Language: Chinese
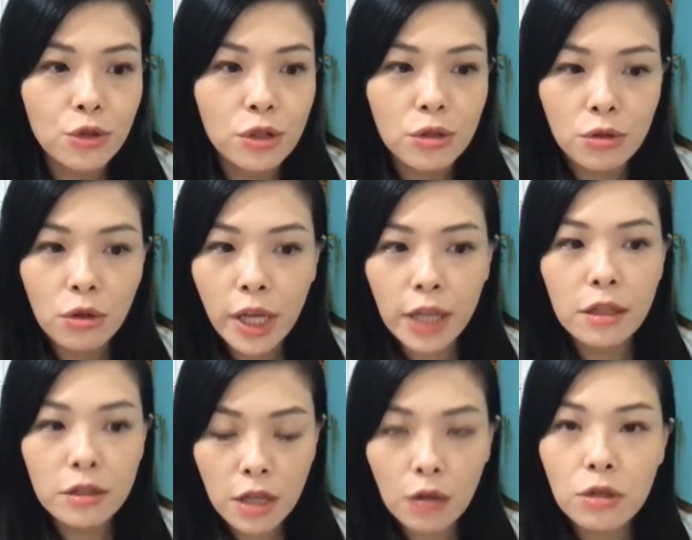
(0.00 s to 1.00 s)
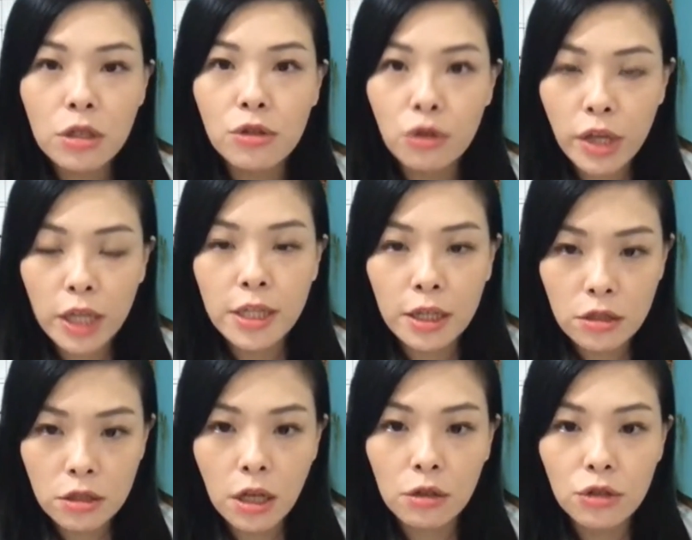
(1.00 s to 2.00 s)
就是中央的造册，中央才
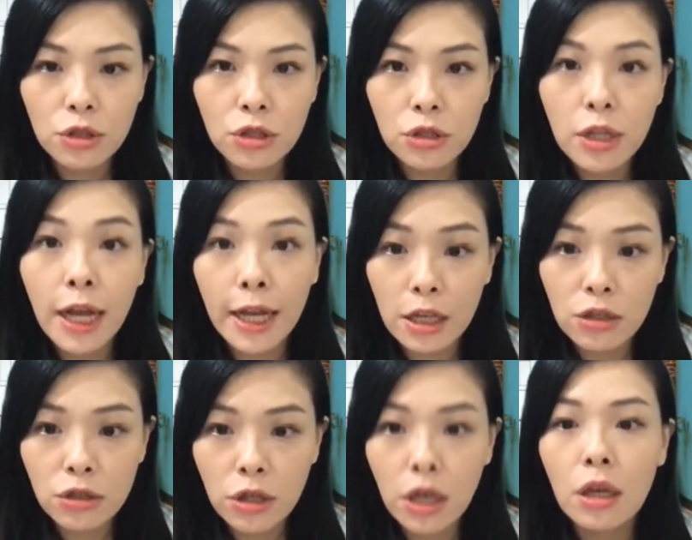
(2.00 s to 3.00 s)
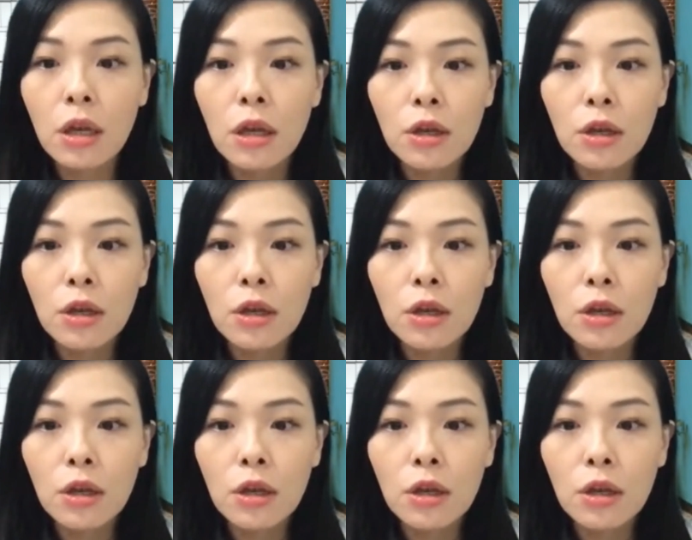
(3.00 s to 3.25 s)
知道是施打给谁。